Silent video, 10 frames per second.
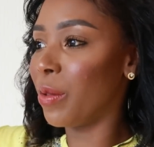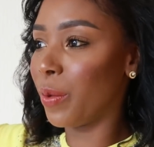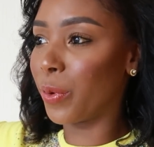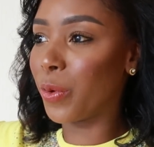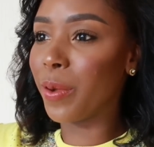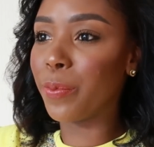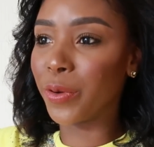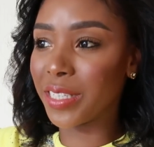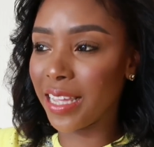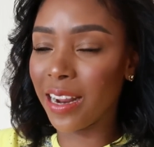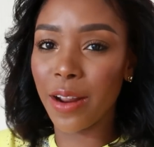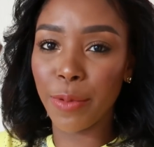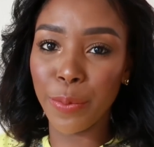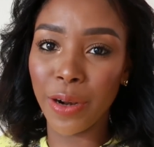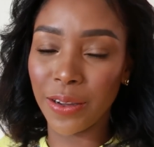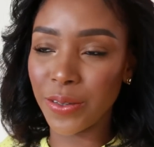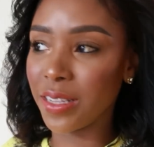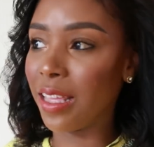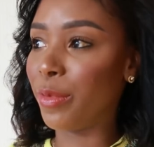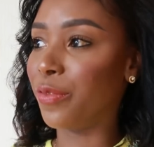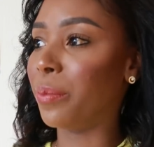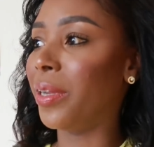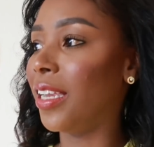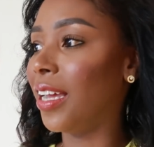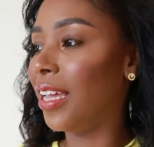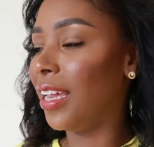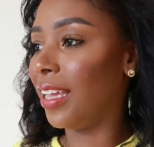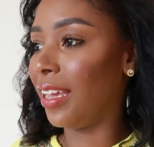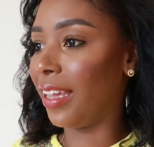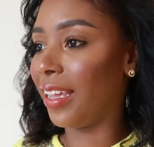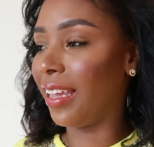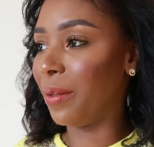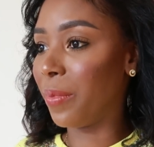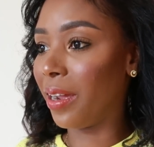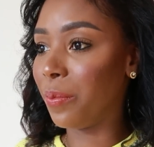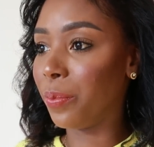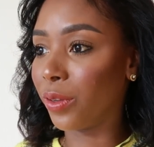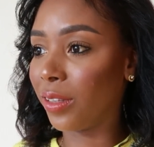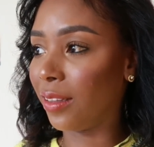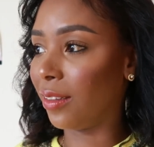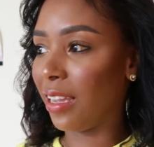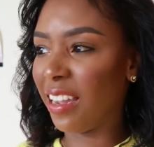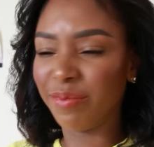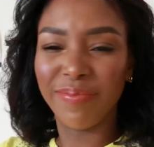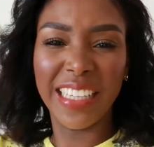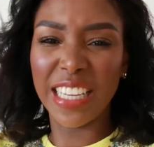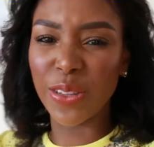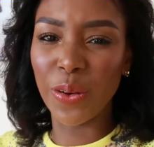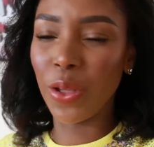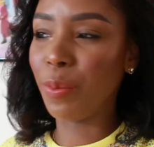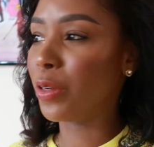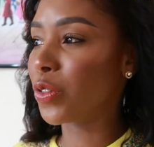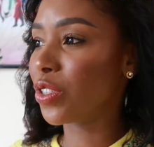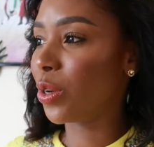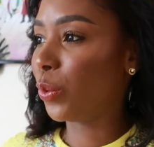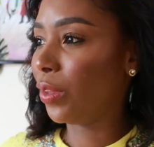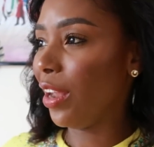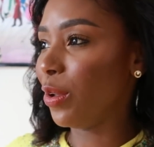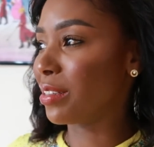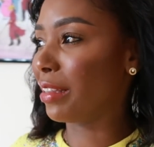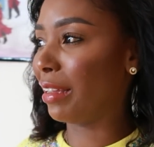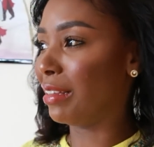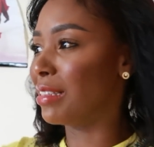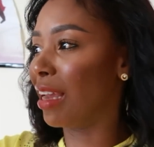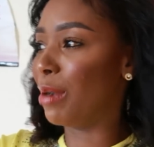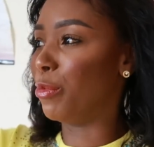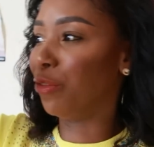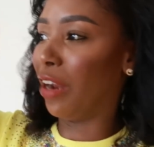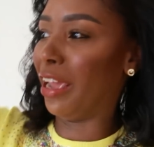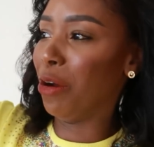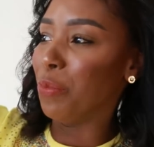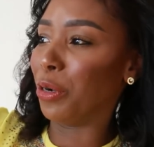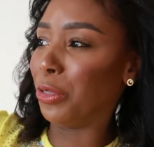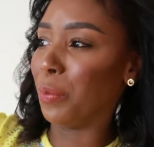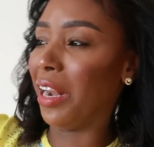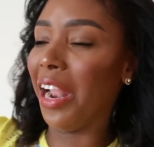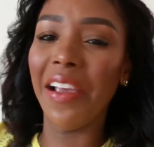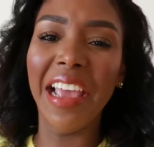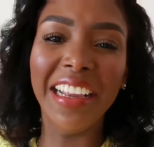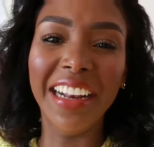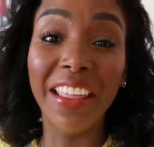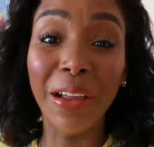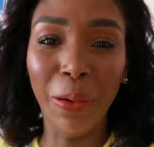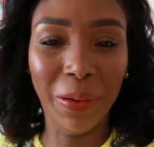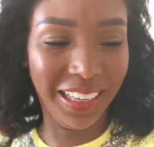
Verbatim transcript: Me preocupa priorizar ahora mismo las cosas de mi familia, que, es más importante. Ya, eso es lo de menos. Esto es secundario, así que se camuflaje un poquito para allá y nadie lo